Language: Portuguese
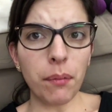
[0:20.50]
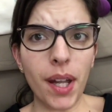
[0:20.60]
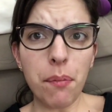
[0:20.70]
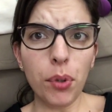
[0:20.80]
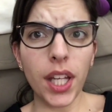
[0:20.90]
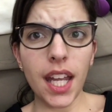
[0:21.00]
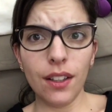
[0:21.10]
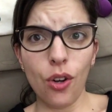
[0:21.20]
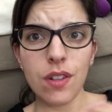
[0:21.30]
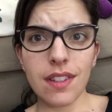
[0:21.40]
Mas é porque,
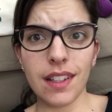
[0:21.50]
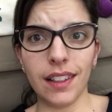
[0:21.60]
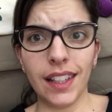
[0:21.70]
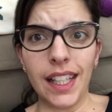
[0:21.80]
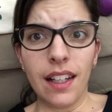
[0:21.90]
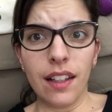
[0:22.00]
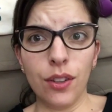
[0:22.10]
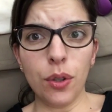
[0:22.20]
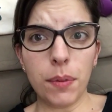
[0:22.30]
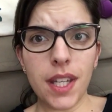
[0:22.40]
nossa,
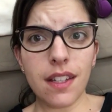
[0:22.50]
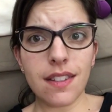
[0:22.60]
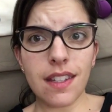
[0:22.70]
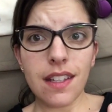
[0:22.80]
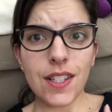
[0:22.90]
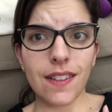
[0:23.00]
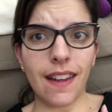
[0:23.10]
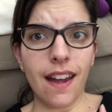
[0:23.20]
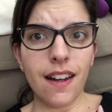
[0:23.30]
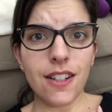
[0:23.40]
dormir assim de
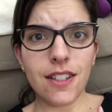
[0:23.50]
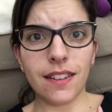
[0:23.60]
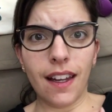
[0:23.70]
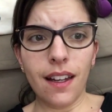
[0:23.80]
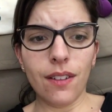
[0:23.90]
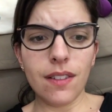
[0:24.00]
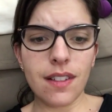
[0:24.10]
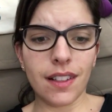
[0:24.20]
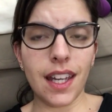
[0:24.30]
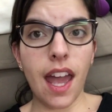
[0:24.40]
tarde e tal, não sei o quê.